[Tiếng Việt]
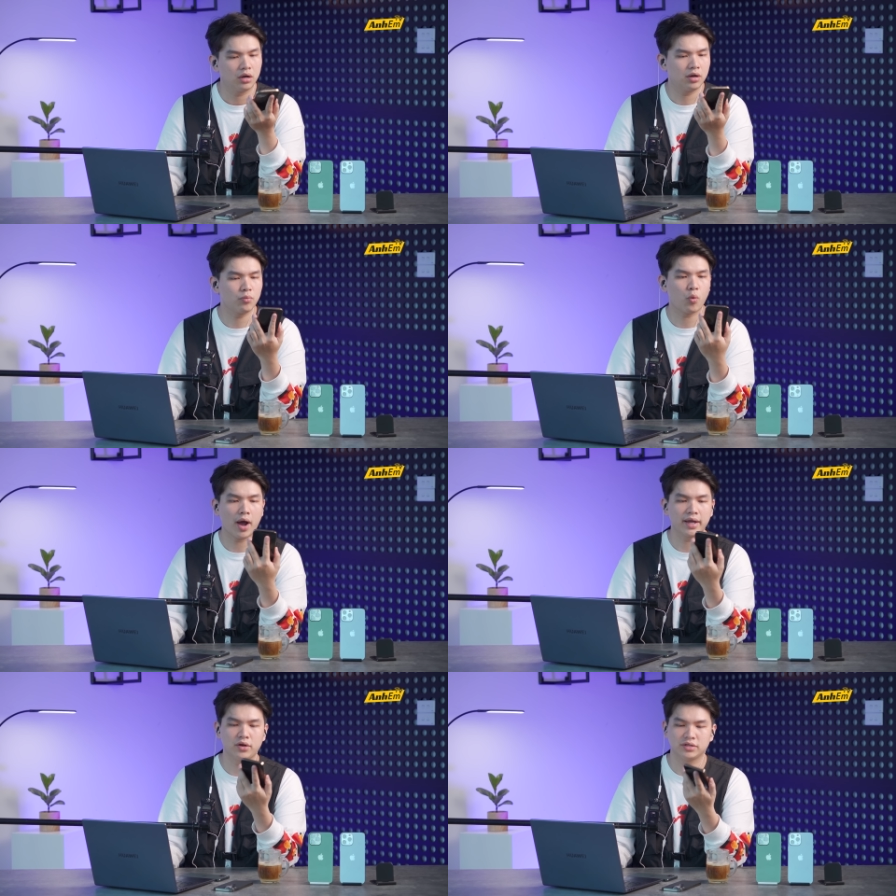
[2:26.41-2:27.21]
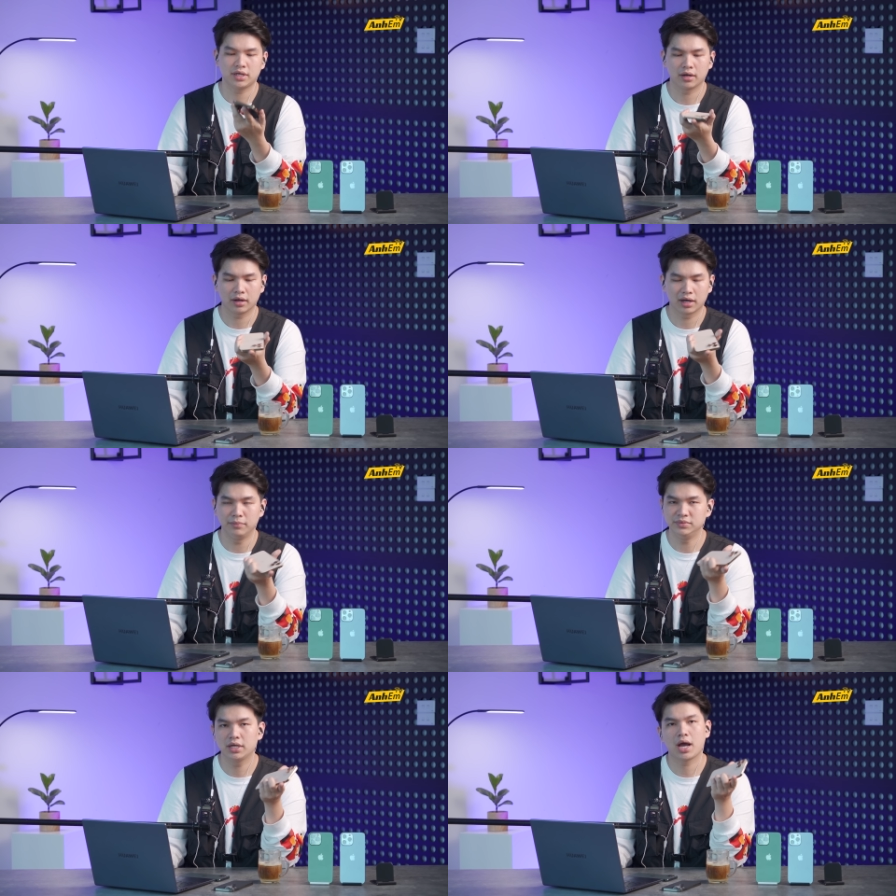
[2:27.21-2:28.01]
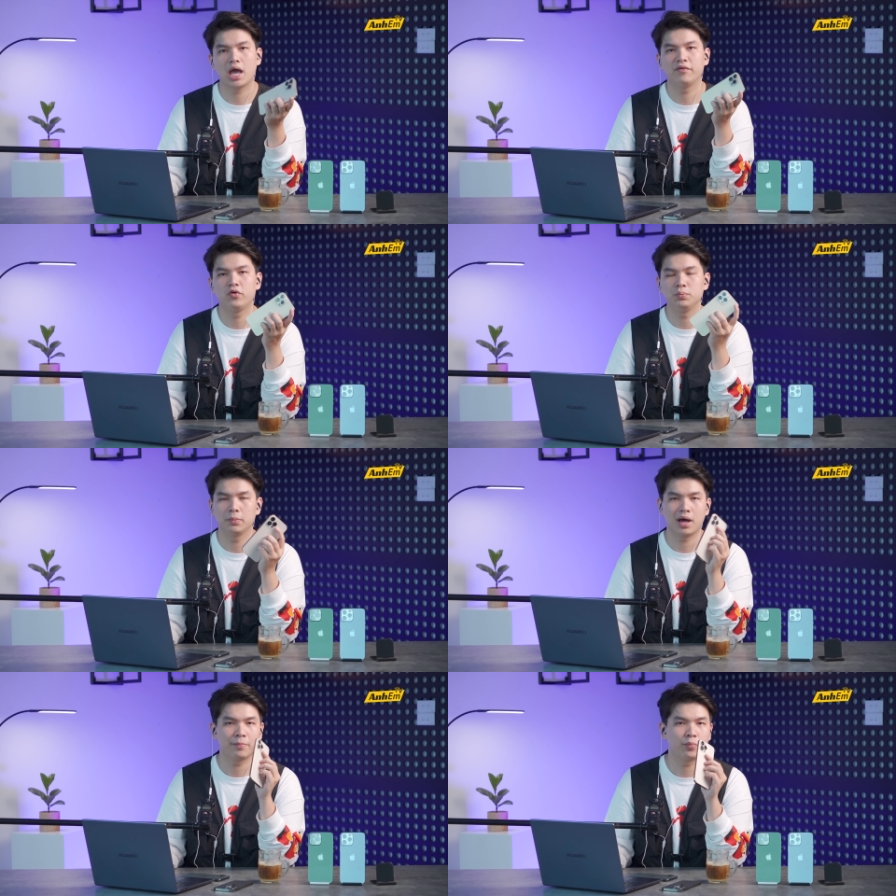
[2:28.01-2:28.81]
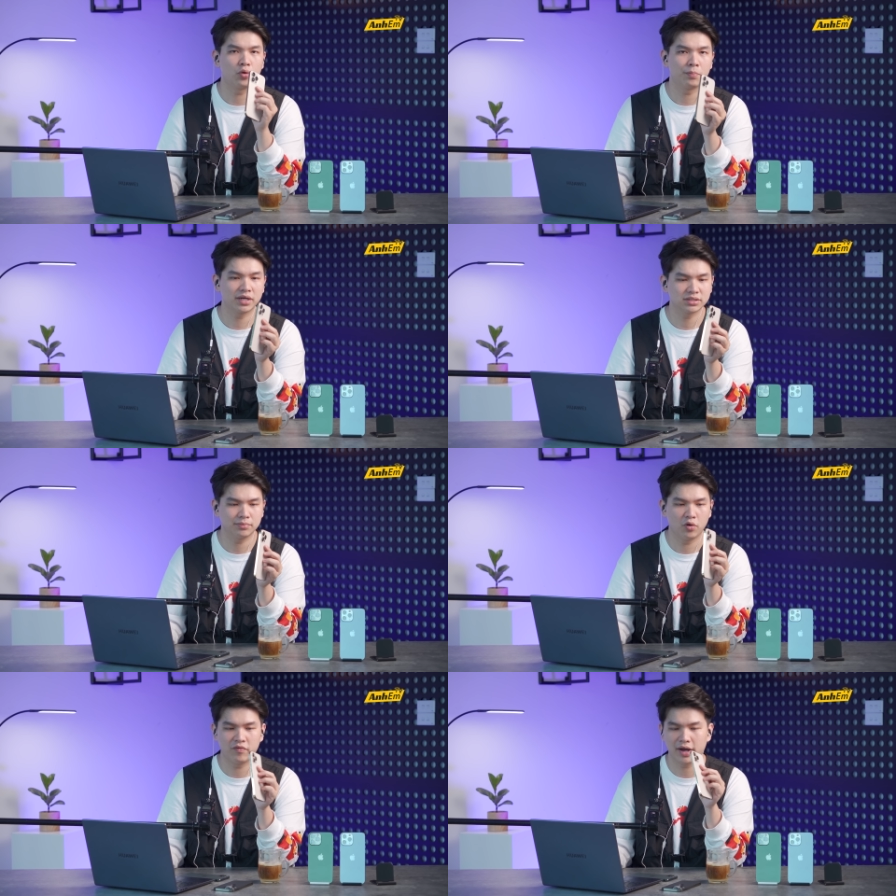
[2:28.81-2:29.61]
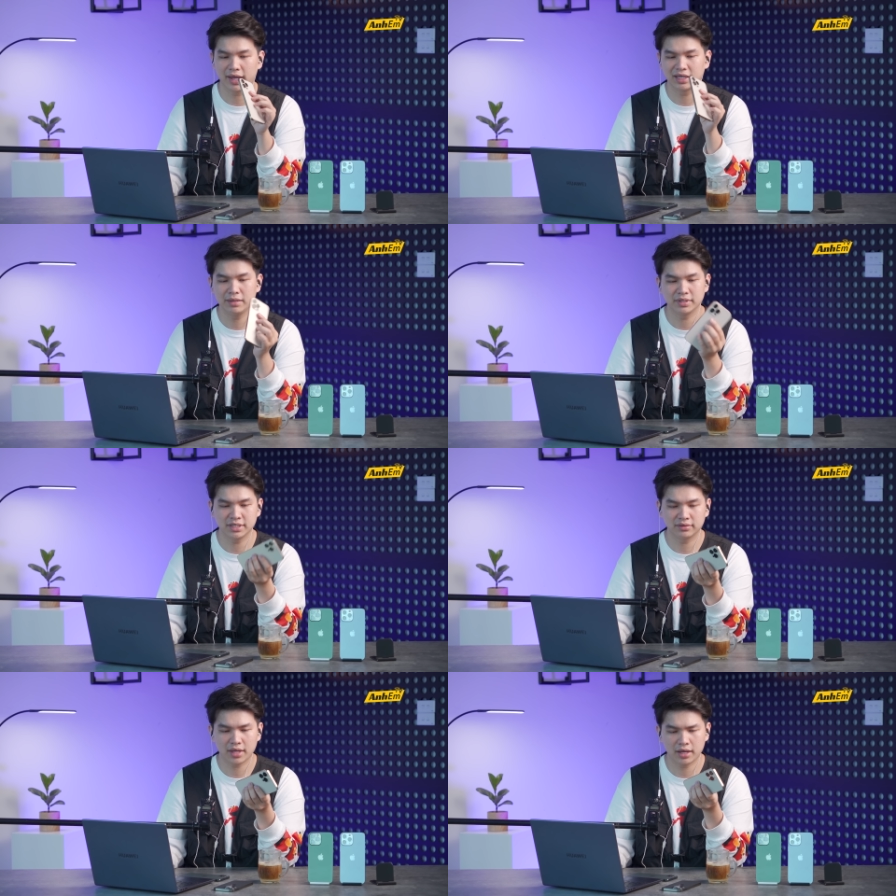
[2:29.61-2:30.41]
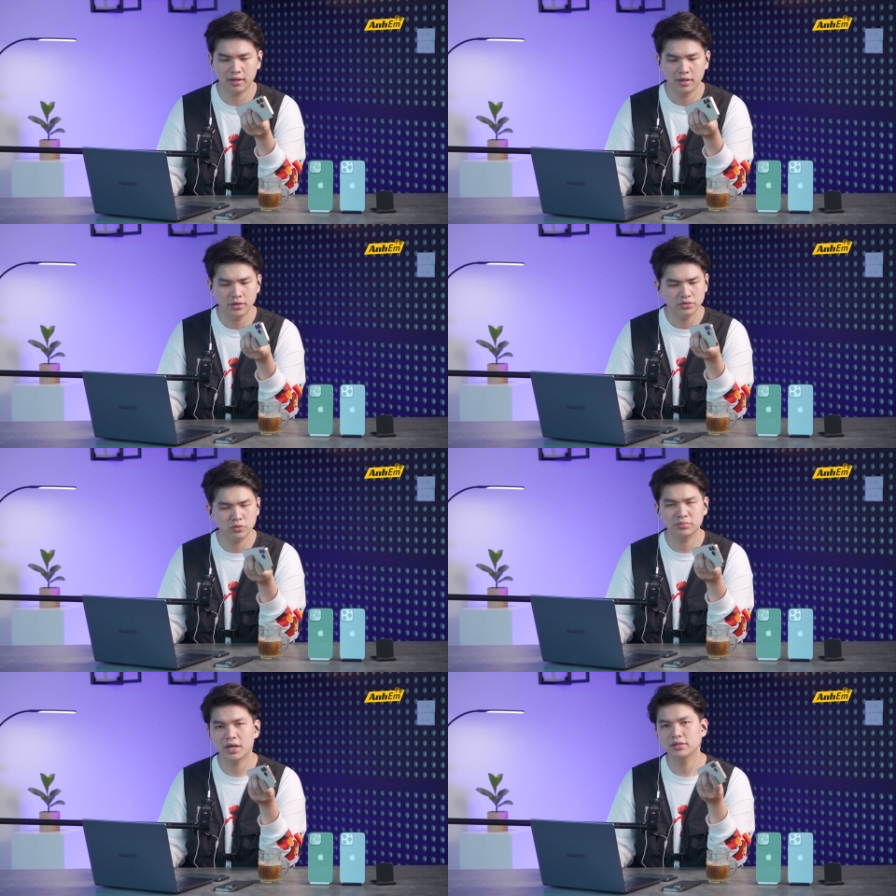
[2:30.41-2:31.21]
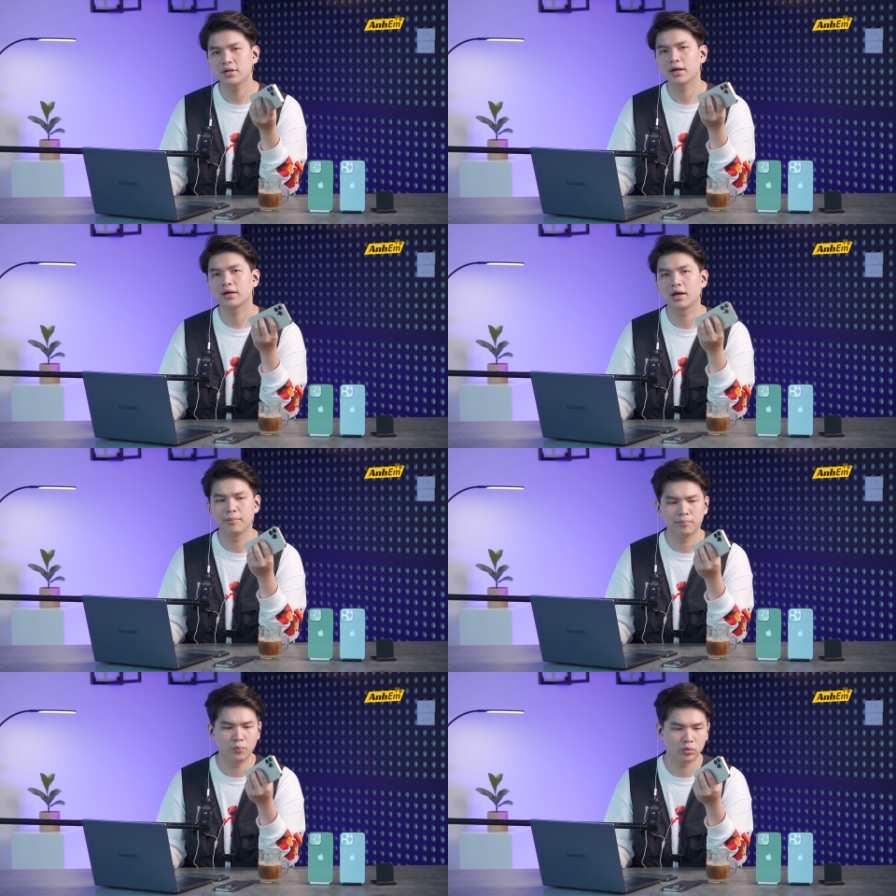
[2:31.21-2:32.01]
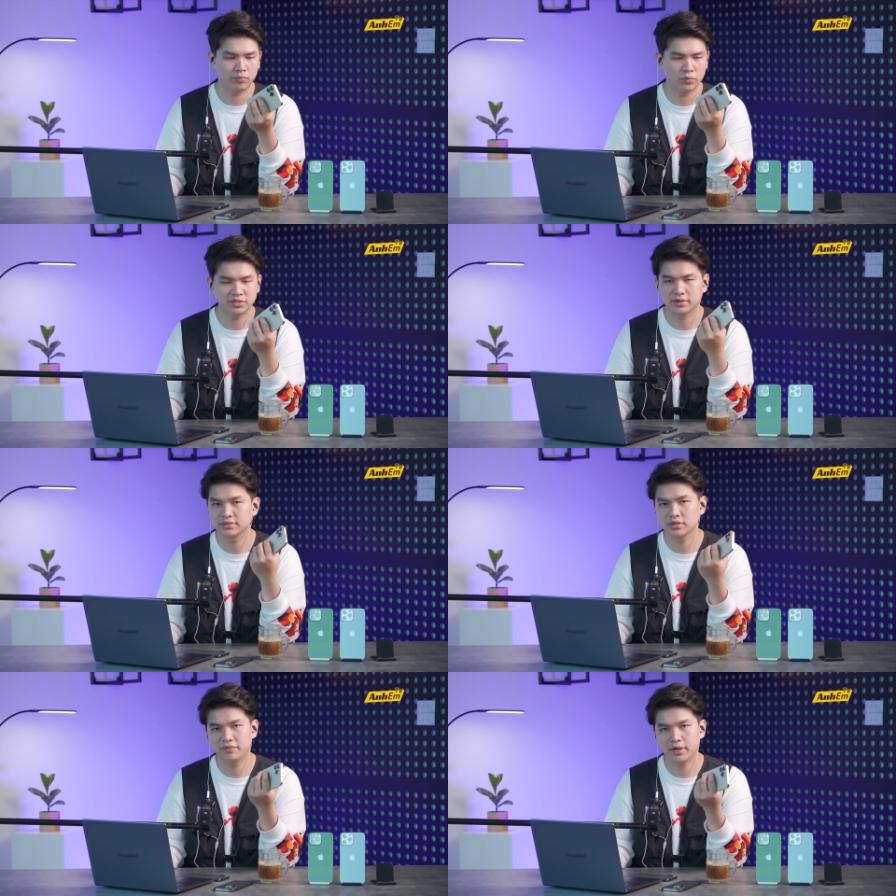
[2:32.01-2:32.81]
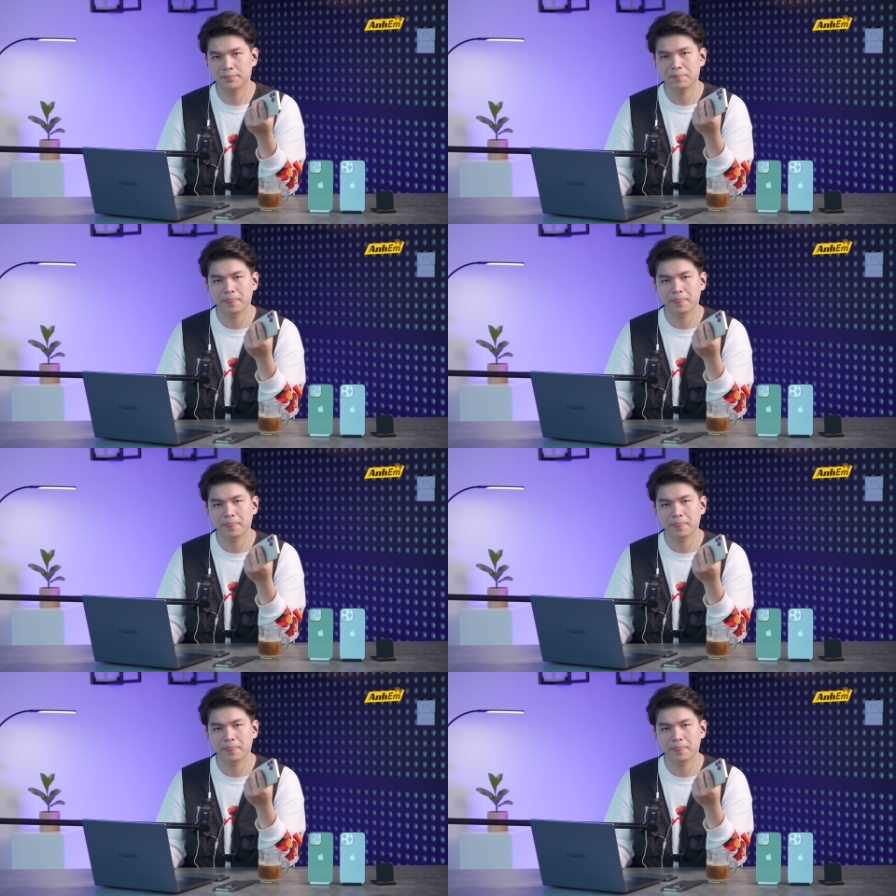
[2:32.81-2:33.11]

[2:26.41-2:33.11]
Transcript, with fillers: Không quá khi nói rằng cầm chiếc iPhone 13 Pro Max màu vàng ánh kim ở trên tay, chúng ta như đang cầm một món trang sức vậy.